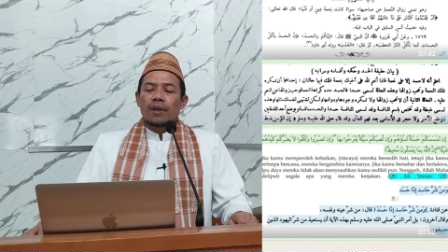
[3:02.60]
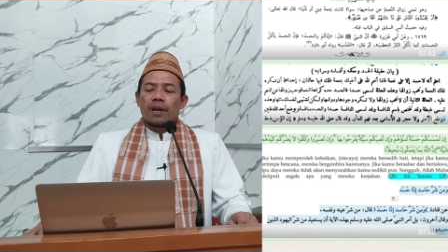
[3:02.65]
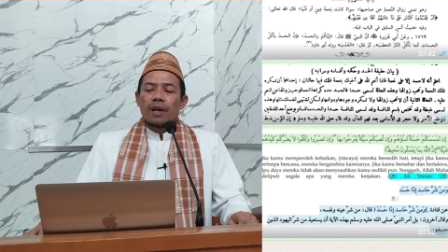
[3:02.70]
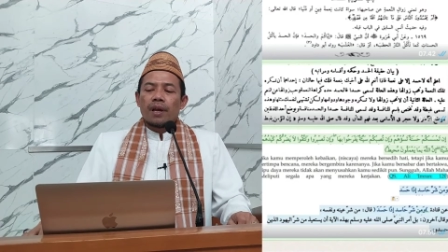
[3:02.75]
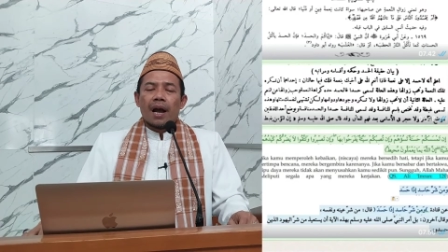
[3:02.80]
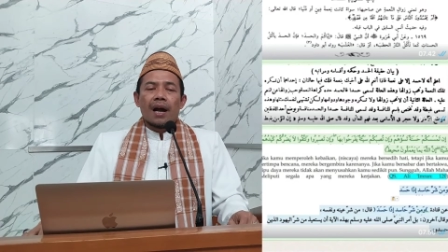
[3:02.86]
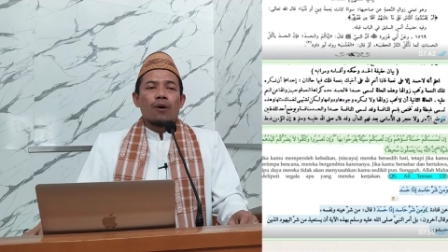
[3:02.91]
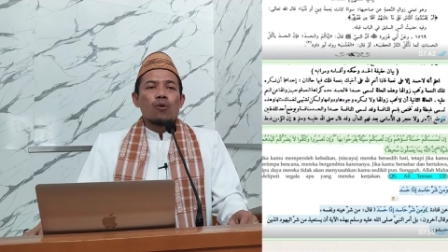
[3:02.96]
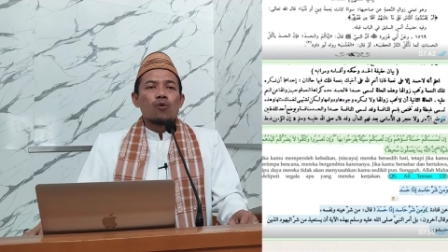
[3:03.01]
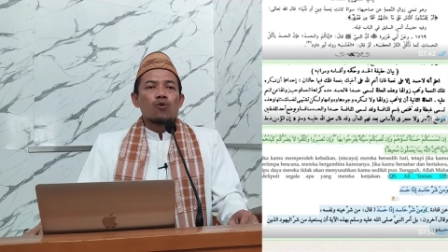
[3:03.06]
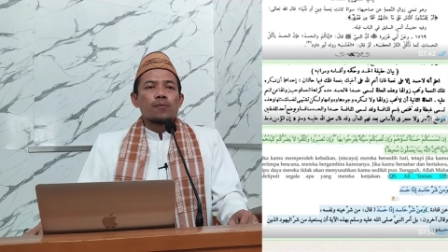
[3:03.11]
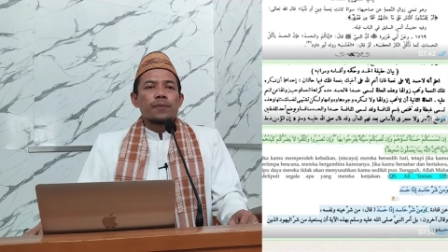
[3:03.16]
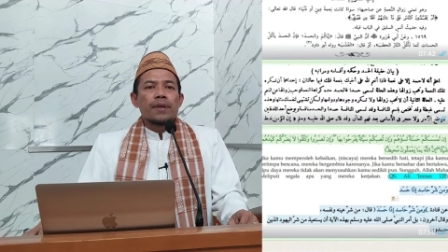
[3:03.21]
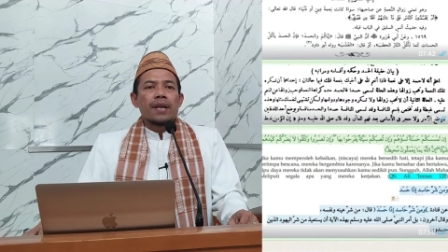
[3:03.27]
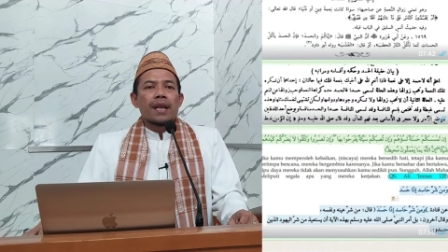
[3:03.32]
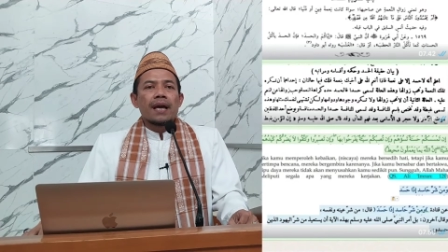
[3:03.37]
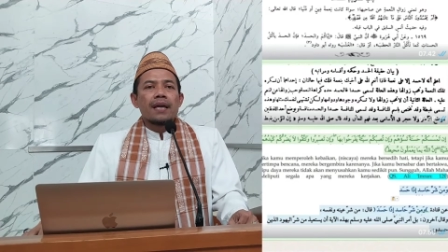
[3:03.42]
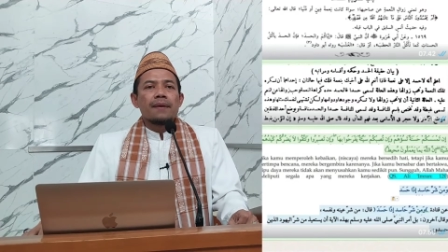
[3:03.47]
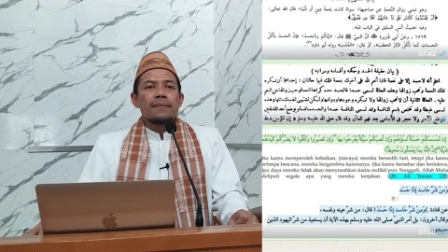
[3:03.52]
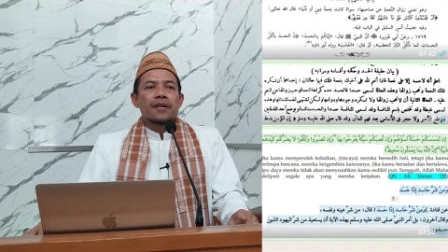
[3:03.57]
A'udhu
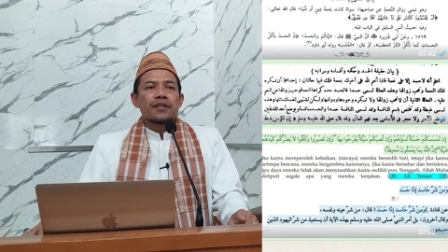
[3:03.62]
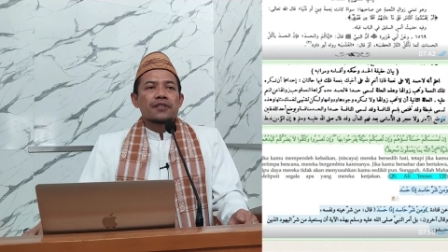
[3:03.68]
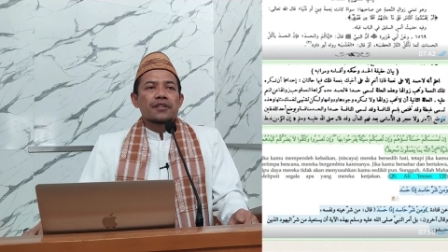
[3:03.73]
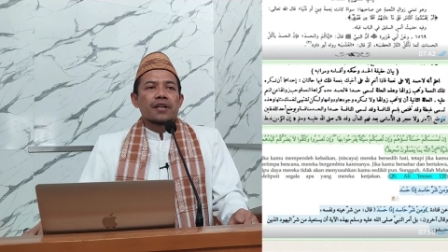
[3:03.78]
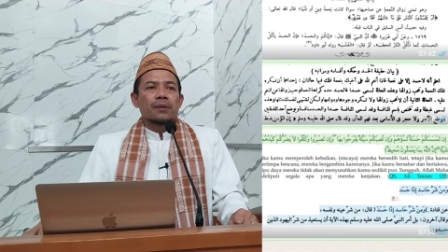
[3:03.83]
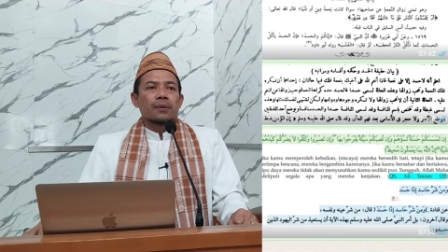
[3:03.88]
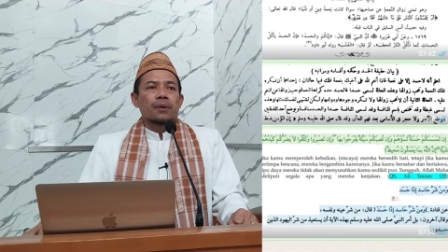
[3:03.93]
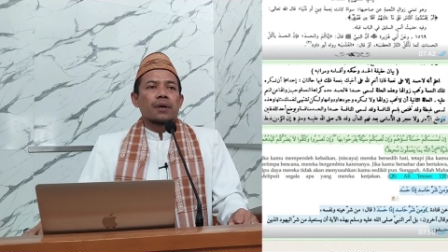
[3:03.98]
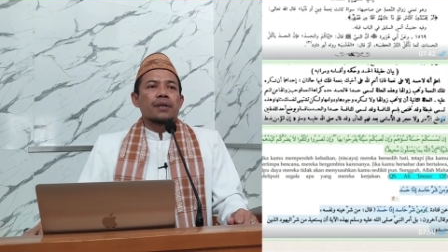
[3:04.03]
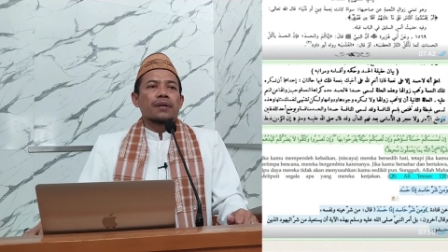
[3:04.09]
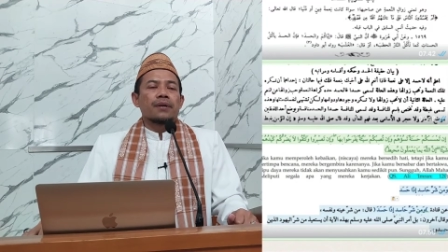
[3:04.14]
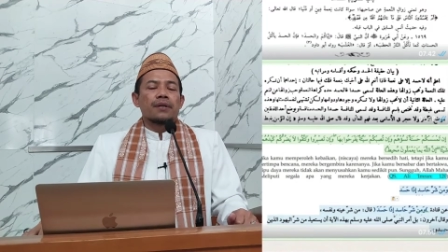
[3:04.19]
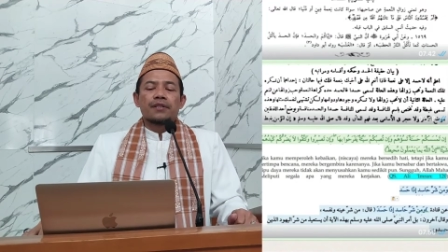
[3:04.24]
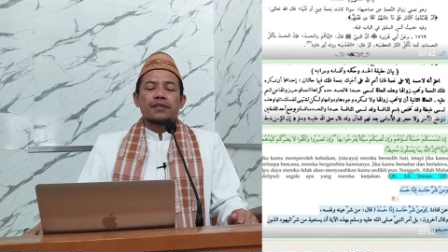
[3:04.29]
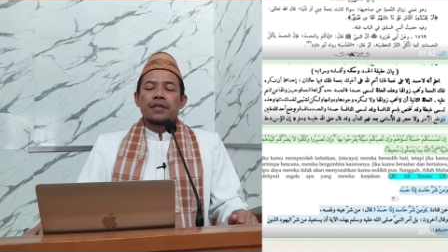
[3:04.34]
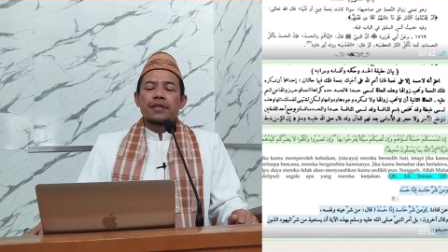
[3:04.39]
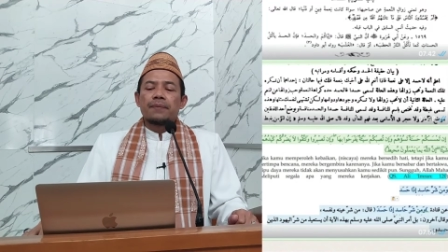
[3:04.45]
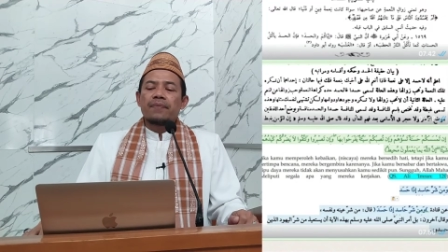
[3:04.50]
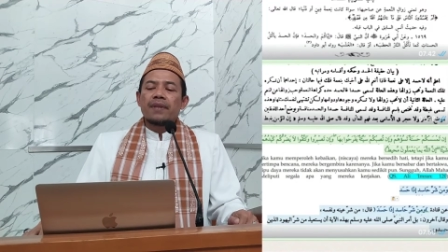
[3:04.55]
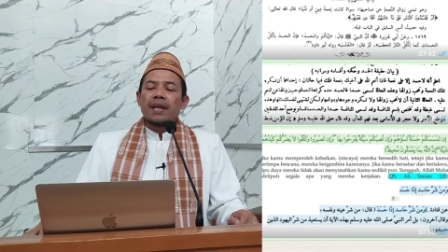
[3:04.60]
billahi minasyaitonir
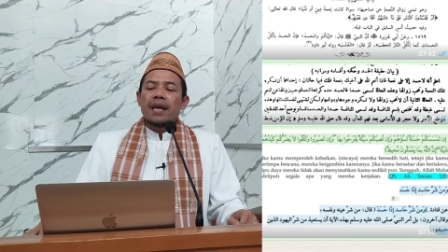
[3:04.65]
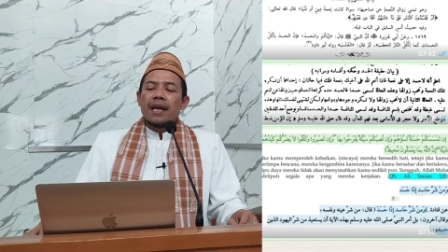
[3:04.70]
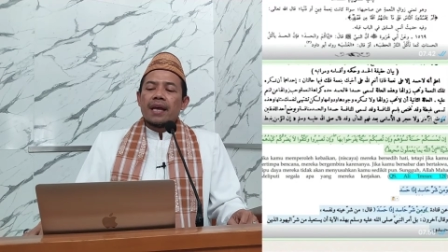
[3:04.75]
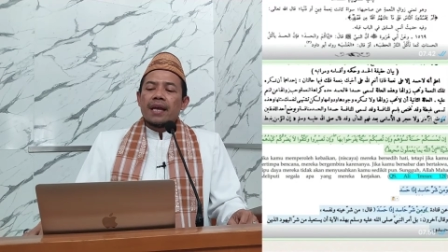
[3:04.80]
rajim